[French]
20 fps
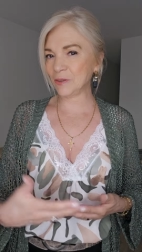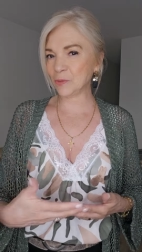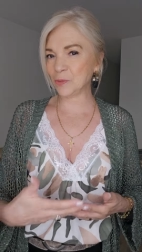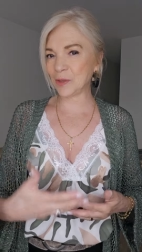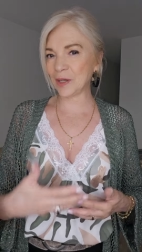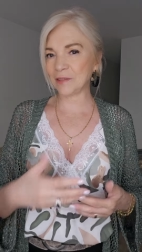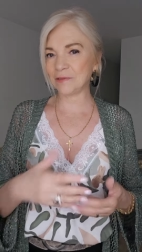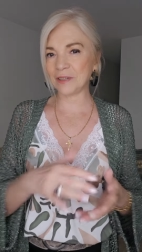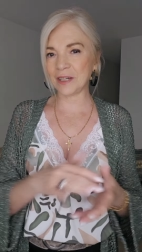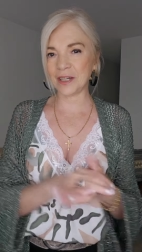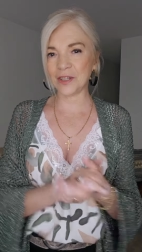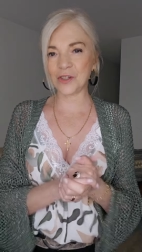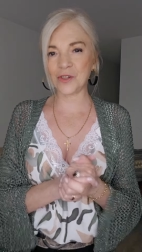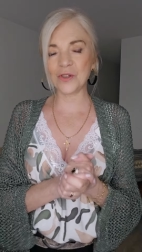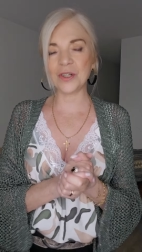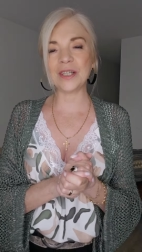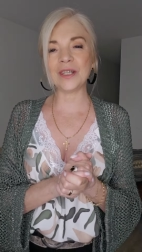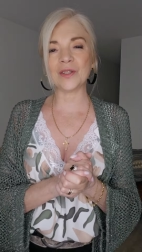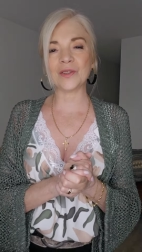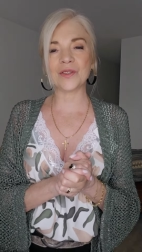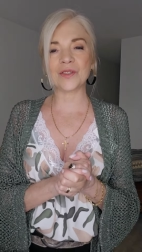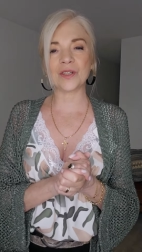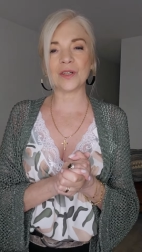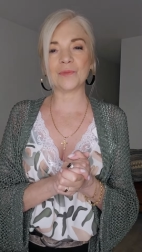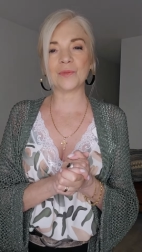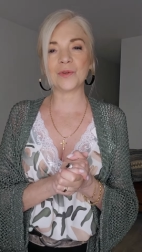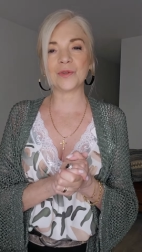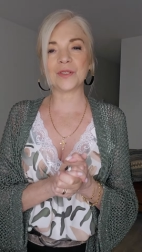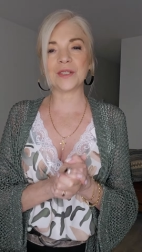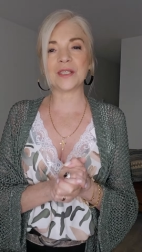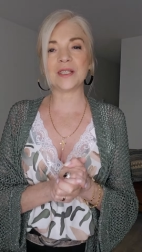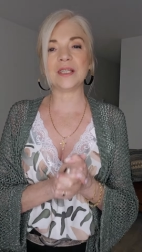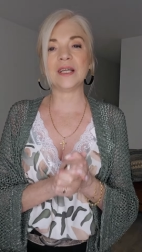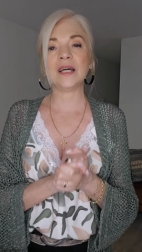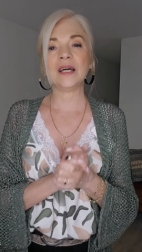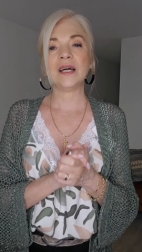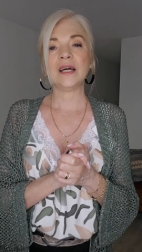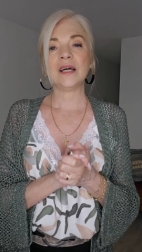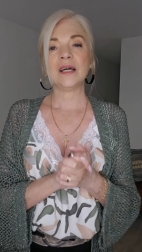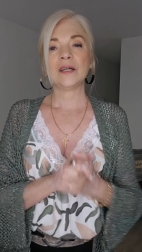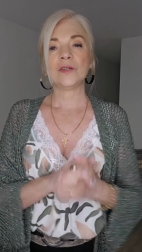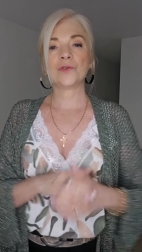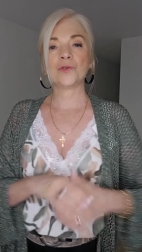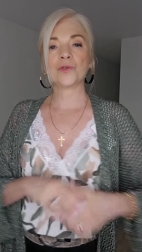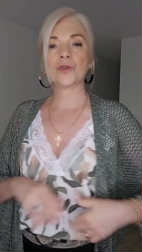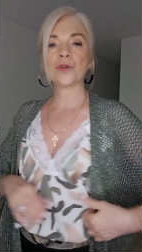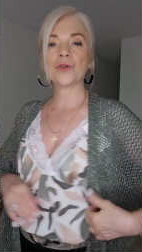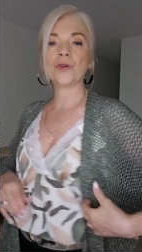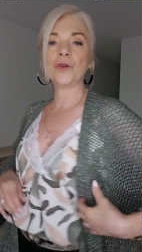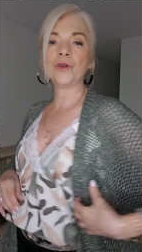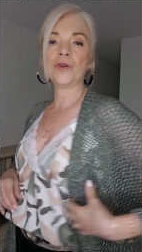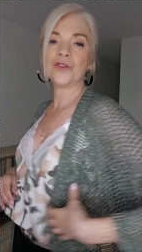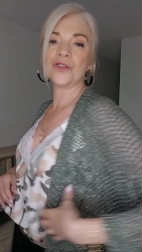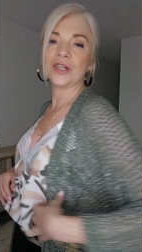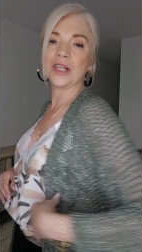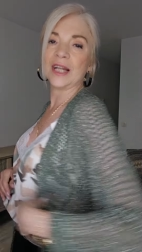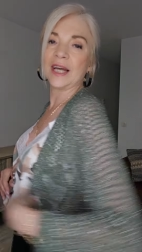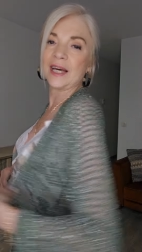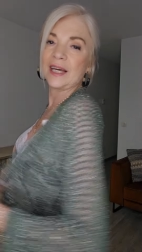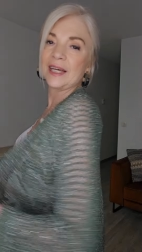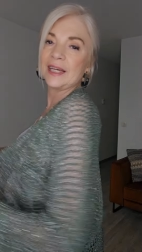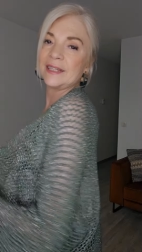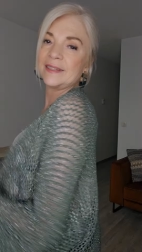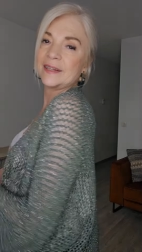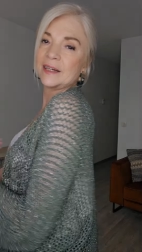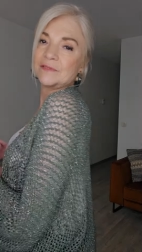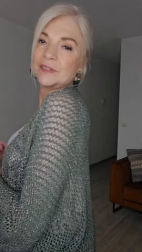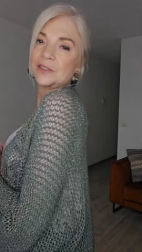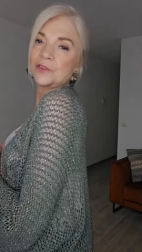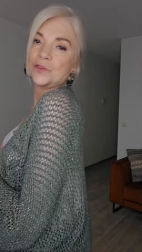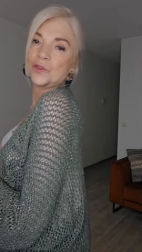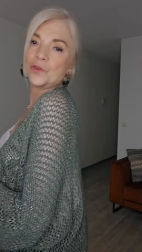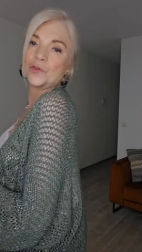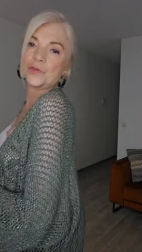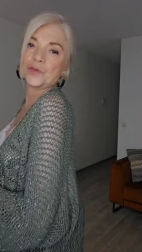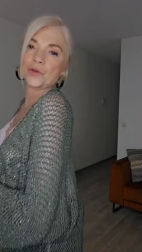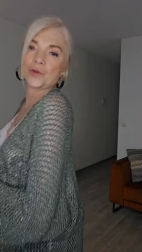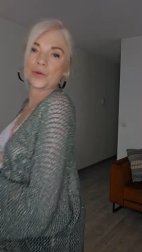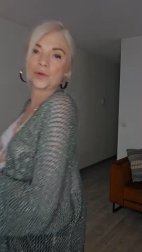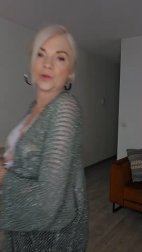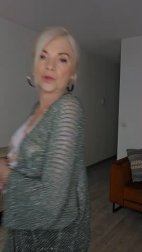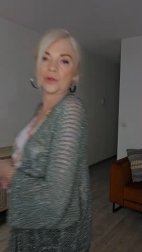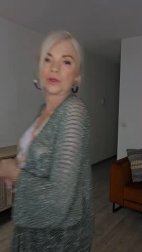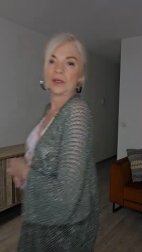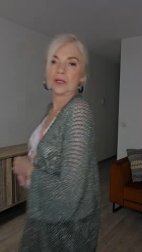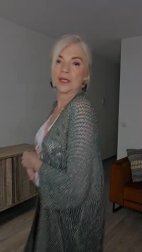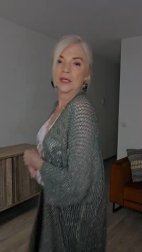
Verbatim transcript: on pourrait faire un joli ensemble aussi. Donc le gilet est à 29 euros.